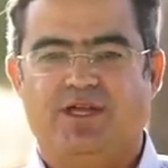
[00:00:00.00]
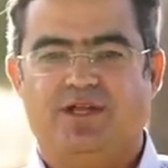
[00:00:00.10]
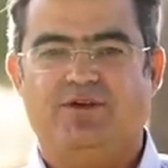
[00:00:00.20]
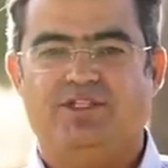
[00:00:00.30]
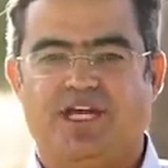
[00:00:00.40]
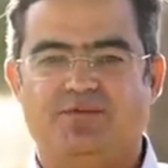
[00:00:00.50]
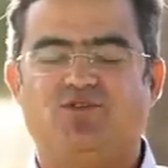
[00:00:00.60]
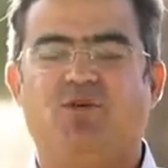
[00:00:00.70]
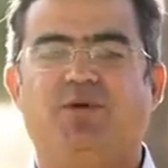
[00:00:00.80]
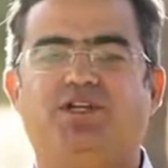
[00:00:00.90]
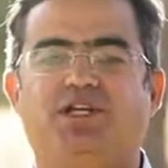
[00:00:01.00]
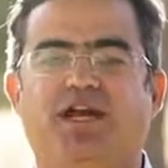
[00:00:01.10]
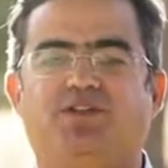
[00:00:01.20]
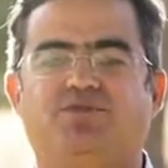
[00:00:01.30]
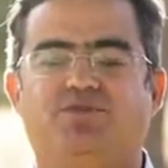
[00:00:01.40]
E gostaríamos de
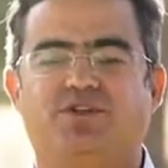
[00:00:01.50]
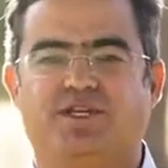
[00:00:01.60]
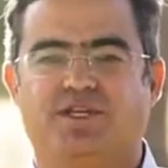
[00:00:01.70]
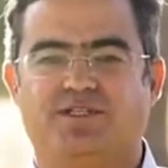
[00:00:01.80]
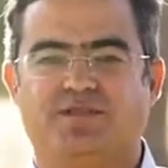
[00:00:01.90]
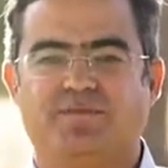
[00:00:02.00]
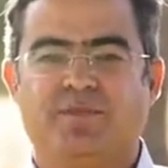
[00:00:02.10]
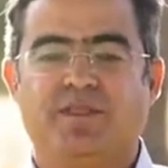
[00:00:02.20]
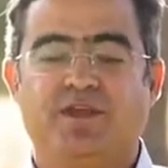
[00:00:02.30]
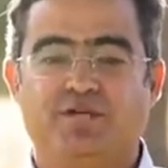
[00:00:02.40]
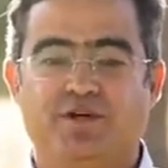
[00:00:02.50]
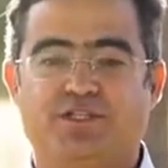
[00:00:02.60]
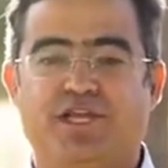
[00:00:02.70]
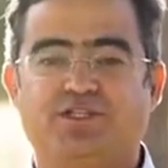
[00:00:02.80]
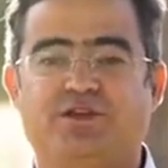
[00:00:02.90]
compartilhar isso com vocês. E
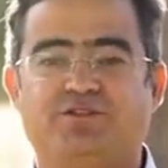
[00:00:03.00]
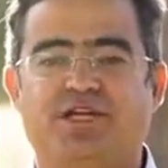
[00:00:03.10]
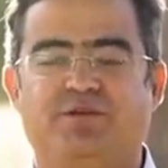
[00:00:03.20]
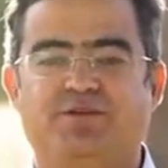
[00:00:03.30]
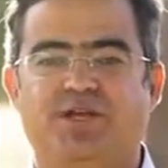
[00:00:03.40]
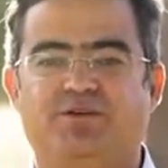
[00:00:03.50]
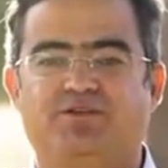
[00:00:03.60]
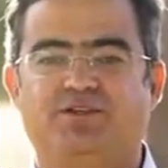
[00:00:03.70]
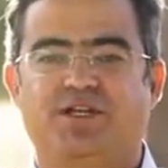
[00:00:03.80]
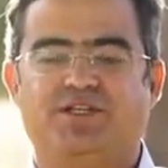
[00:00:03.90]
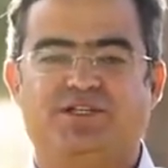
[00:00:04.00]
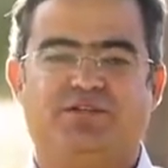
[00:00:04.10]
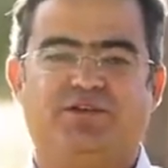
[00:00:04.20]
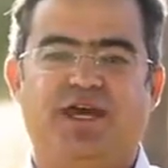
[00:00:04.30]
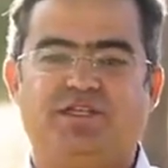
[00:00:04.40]
vocês, nossos amigos de
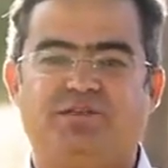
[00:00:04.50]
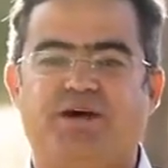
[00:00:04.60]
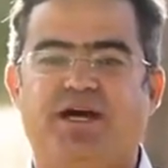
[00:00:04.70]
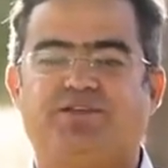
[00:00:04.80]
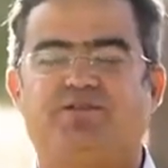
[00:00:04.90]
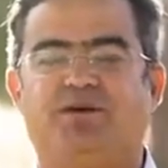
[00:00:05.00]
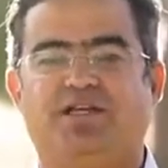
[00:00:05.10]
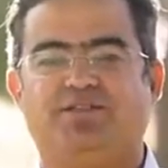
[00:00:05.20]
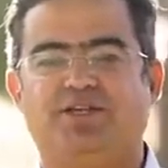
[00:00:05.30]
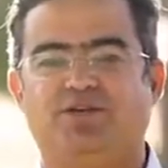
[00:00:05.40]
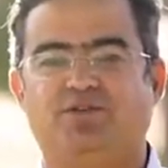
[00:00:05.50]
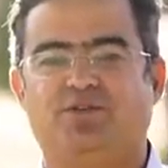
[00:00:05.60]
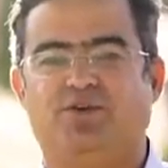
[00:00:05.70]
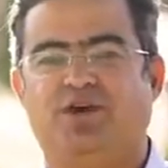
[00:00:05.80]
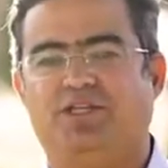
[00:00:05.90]
diversas partes do Brasil,
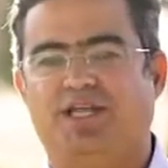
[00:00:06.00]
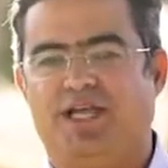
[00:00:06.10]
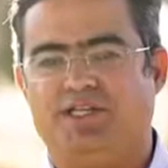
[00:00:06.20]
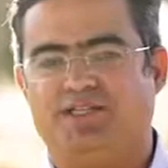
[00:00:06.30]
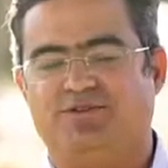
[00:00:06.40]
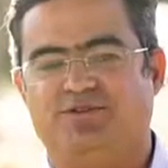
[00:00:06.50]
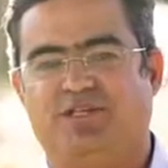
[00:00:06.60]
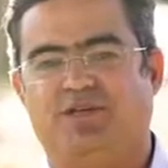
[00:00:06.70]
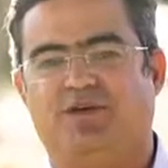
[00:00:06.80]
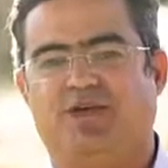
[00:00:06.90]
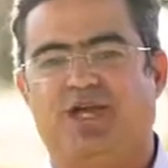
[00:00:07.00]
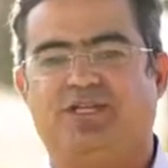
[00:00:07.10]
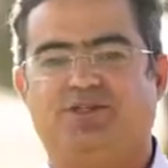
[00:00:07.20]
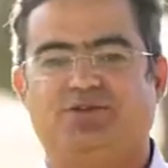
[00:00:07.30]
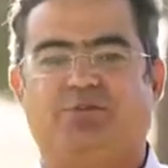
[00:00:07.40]
do Nordeste, do
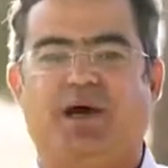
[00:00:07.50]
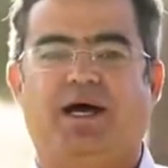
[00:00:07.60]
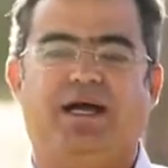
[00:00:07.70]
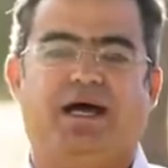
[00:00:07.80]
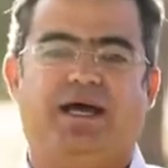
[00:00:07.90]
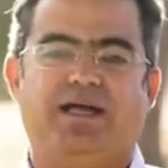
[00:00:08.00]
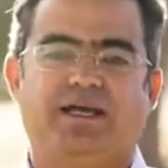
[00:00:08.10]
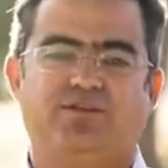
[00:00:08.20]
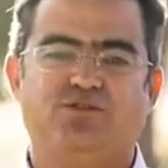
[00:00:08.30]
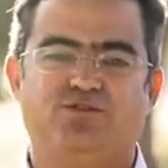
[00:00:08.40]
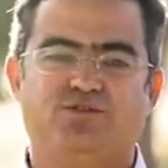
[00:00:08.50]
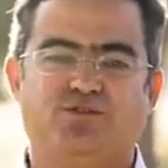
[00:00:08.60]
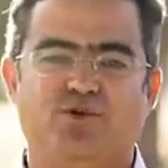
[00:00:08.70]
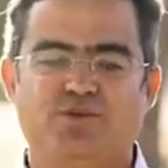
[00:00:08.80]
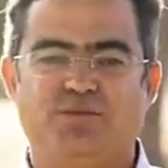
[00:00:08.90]
Centro-Oeste, do Pará, do
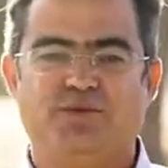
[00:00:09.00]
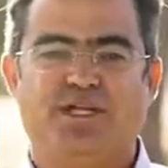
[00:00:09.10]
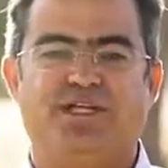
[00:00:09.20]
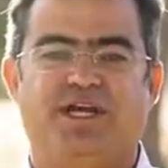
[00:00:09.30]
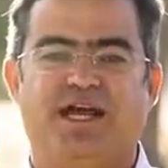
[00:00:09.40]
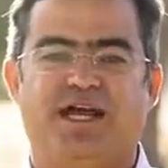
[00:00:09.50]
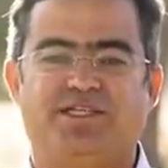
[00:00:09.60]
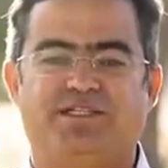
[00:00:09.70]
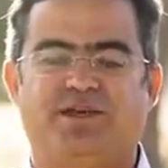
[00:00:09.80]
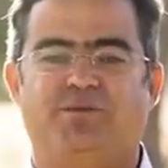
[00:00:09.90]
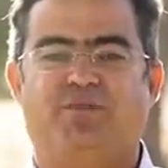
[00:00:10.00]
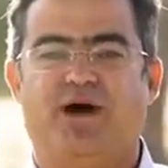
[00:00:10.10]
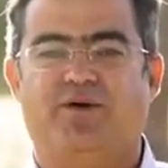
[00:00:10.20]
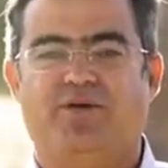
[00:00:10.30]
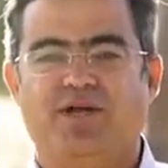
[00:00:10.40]
Sul, de Minas Gerais, de São
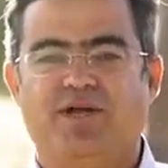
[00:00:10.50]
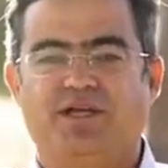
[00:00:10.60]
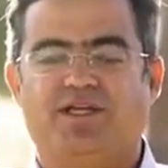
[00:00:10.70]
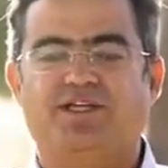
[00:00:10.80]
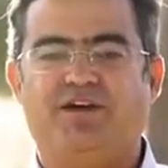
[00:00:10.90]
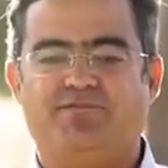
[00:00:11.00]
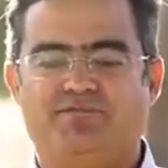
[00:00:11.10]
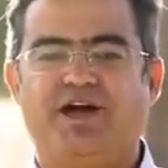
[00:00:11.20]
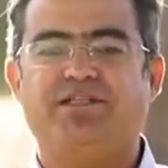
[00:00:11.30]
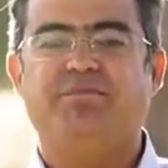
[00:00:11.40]
Paulo, que já fazem